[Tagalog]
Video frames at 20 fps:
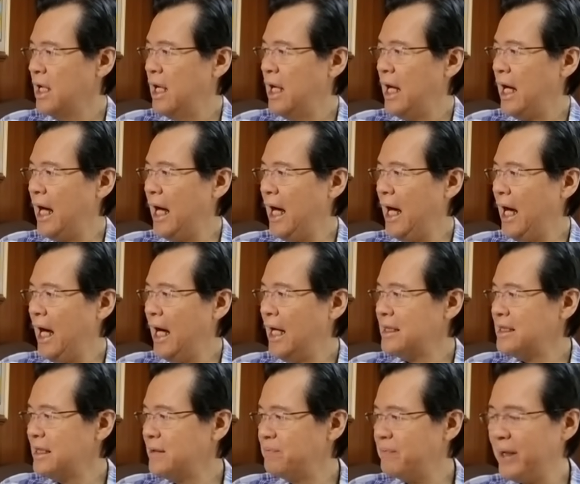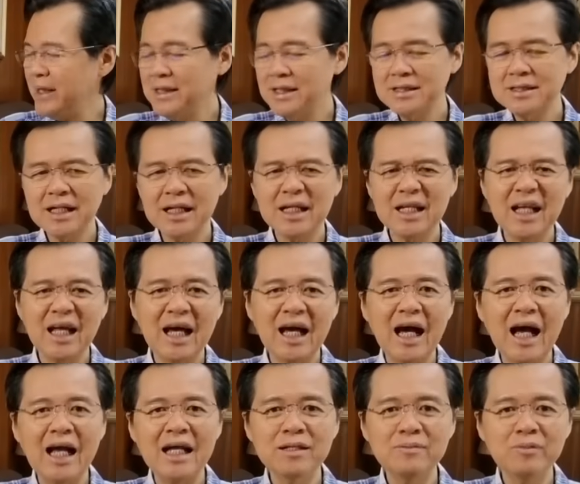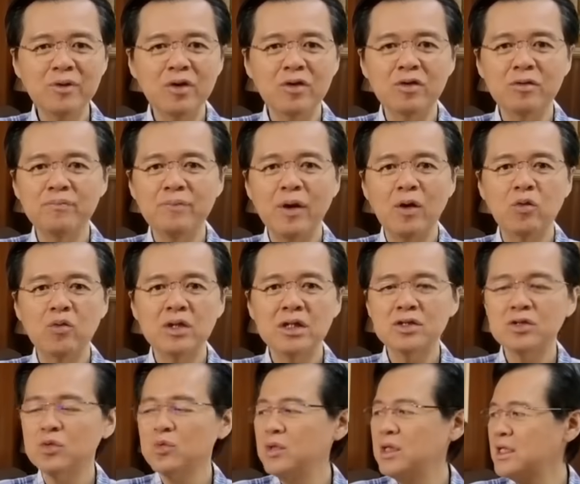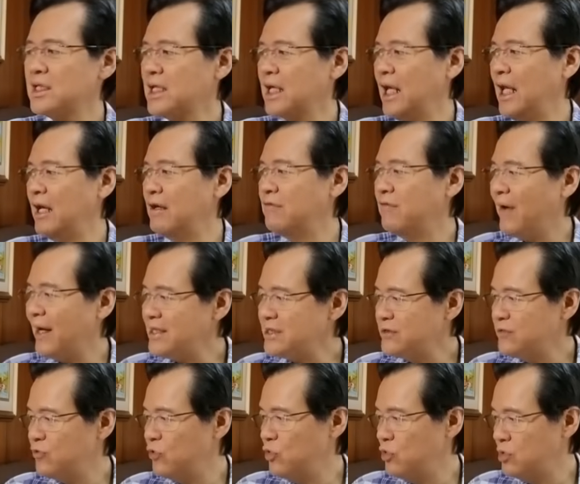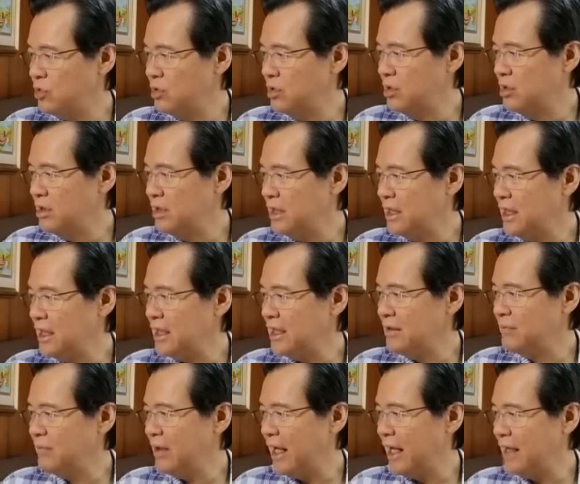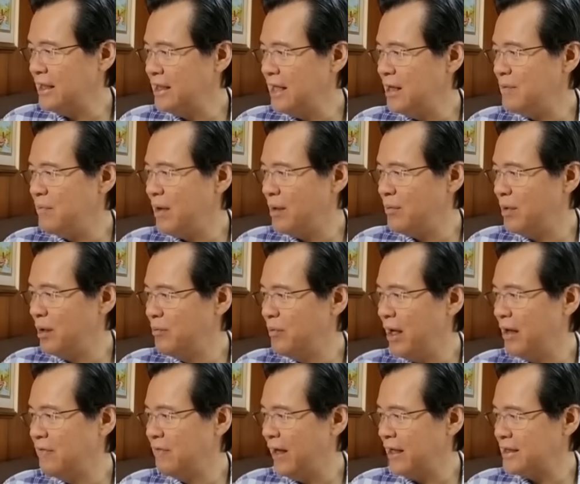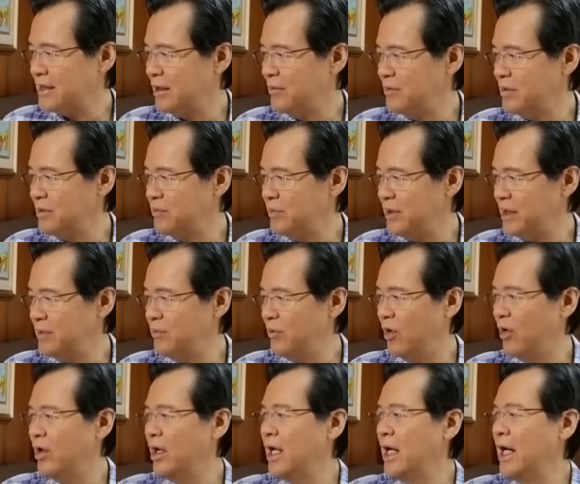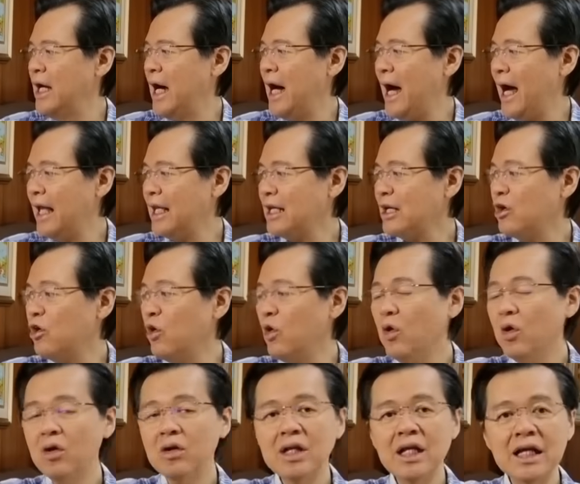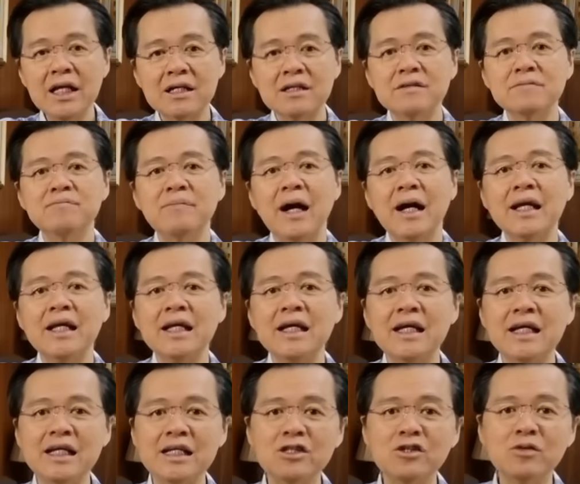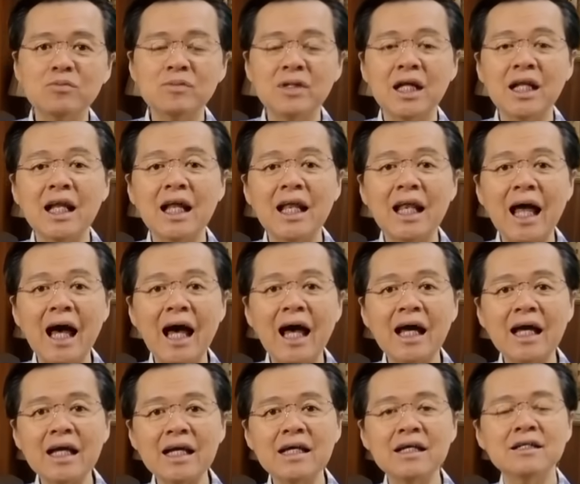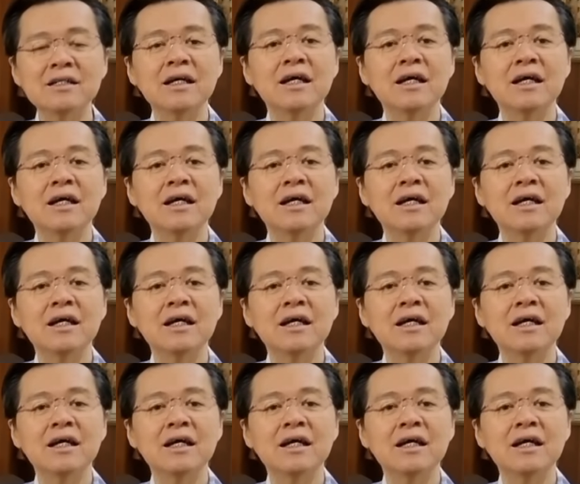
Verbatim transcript: Uh, depende sa kinakain mo. Kung paulit-ulit ka lang fast food, hindi rin maganda. Bababa vitamin B mo. Alcoholic, manginginom na lalaki.